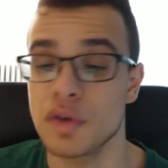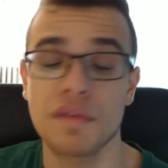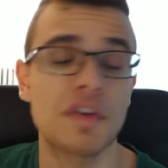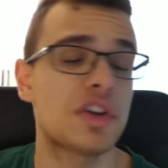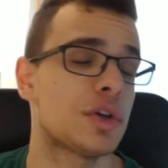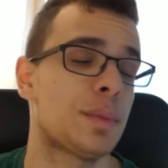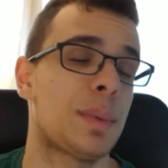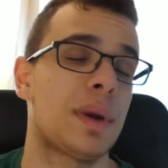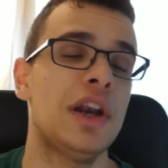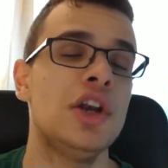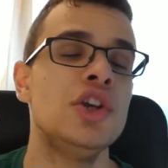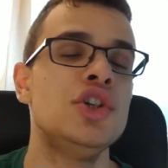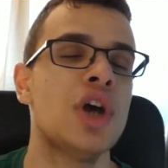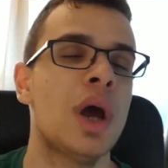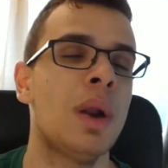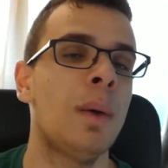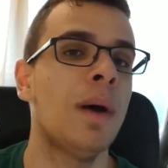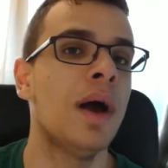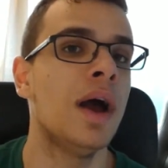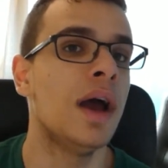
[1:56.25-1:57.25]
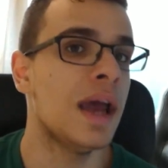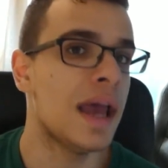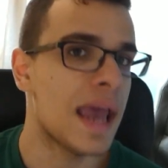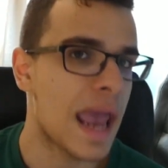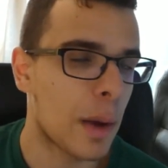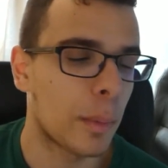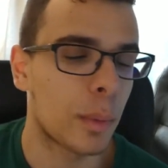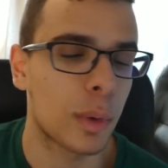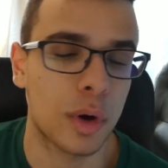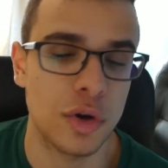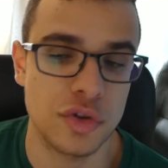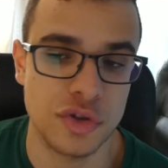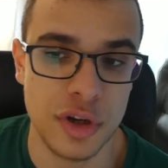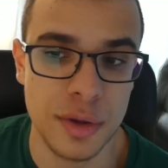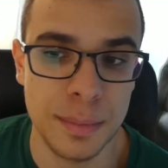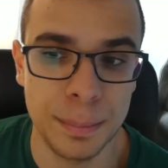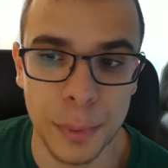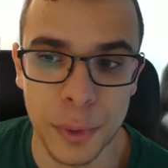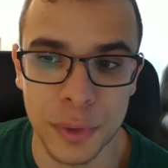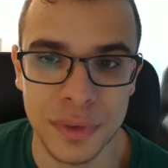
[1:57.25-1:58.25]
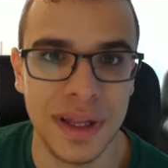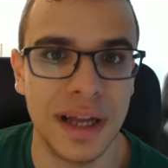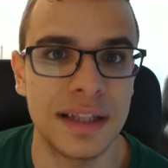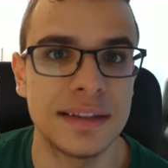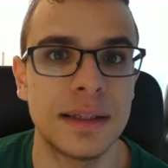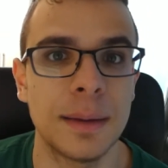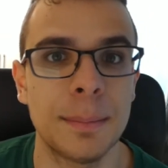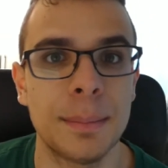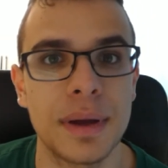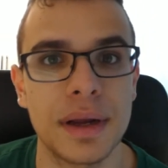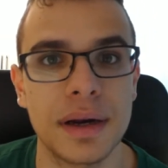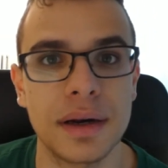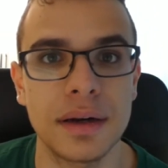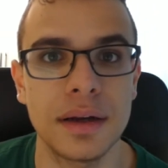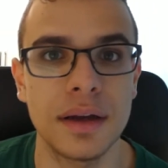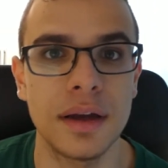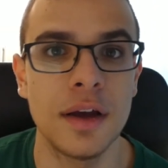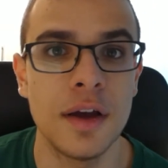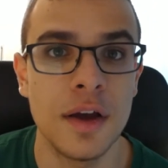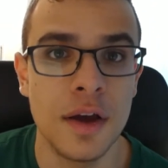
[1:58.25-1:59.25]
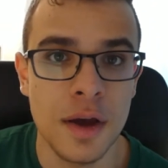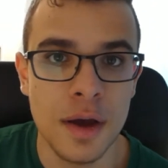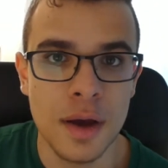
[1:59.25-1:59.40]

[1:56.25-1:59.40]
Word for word: Invece per il Genoa è un'occasione importante per,